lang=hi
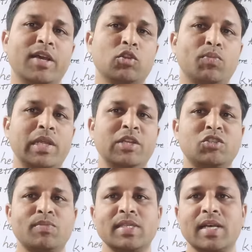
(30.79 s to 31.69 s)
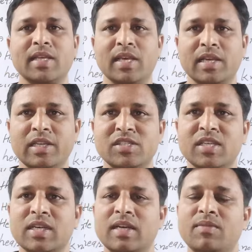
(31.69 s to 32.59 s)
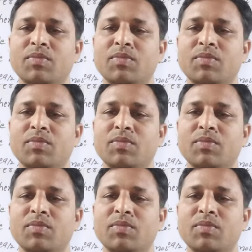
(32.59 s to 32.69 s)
है तो प्लेलिस्ट में जाके देख लीजिएगा